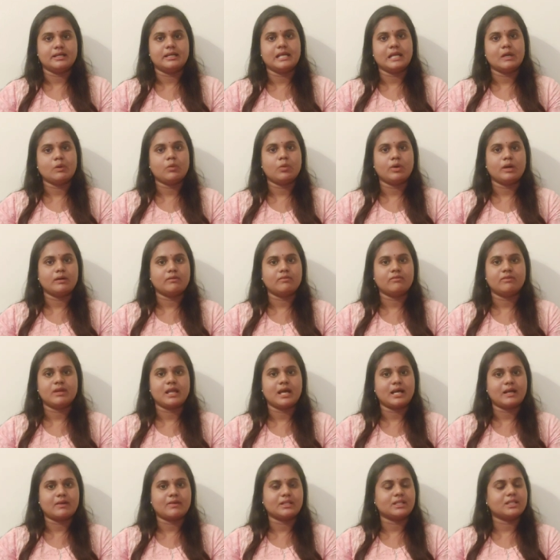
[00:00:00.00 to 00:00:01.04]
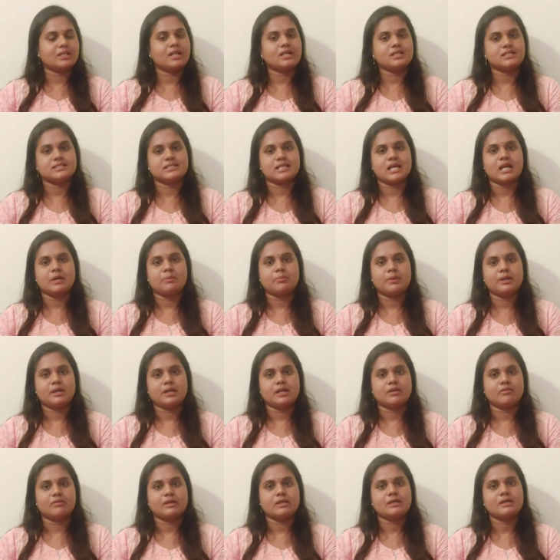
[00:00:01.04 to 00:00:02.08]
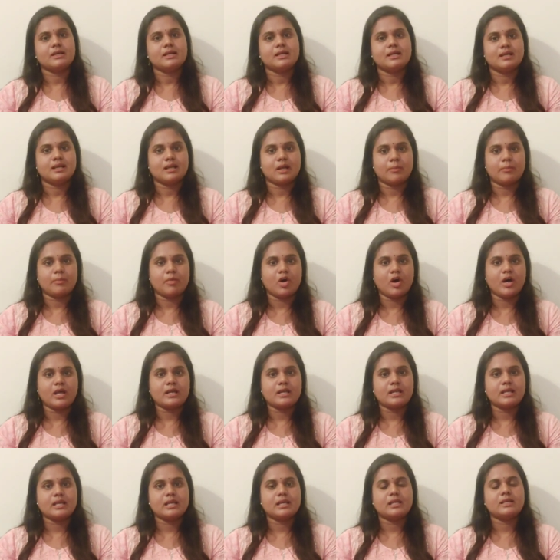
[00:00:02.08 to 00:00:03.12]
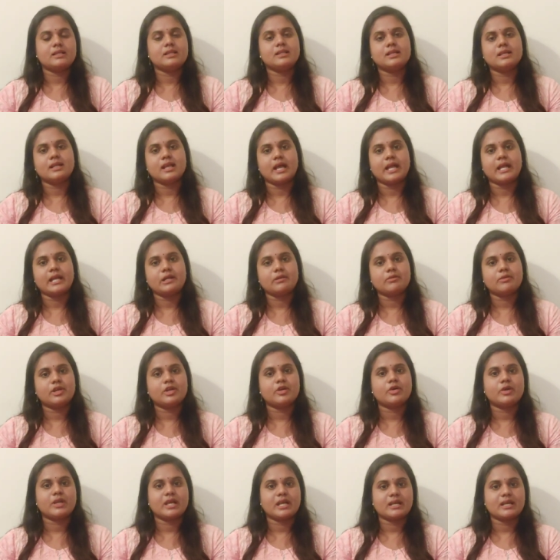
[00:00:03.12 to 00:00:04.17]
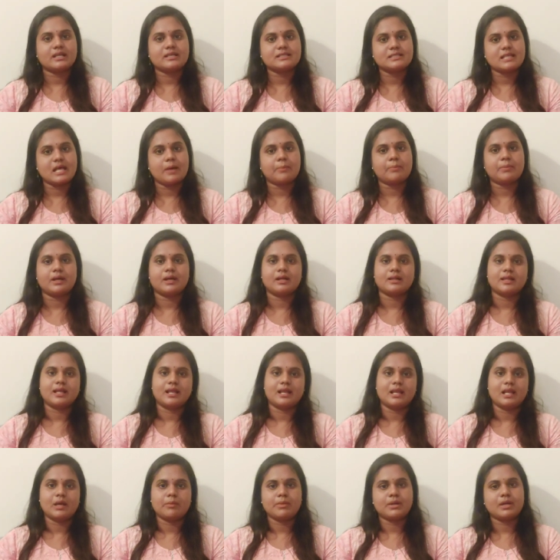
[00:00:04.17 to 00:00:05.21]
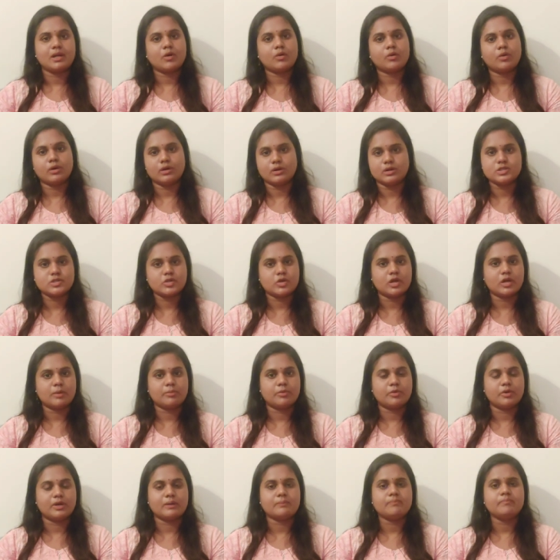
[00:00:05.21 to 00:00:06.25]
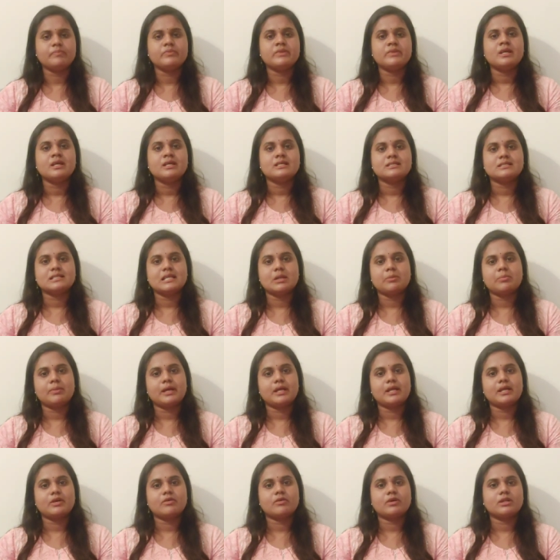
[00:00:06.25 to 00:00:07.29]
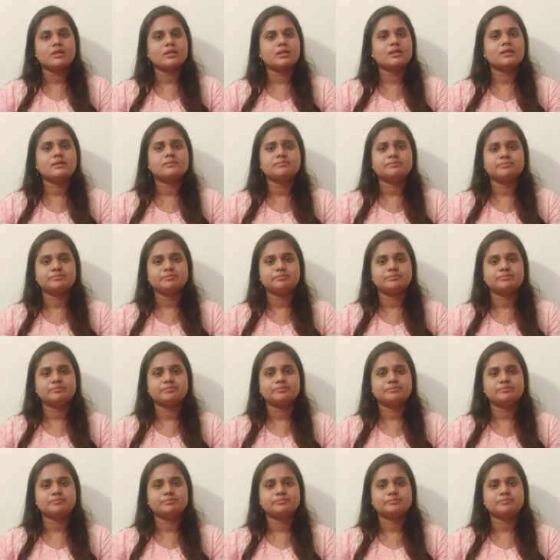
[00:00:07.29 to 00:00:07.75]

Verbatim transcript: டே ஒன் விளாக் வந்து நான் ஸ்டார்ட் பண்ணிடுவேன் நான் மார்னிங்லேருந்து நைட் வரைக்கும் என்ன சாப்பிட்டேன் அது எல்லாமே நான் உங்களுக்கு சொல்ல போகிறேன் சில பேருக்கு வந்து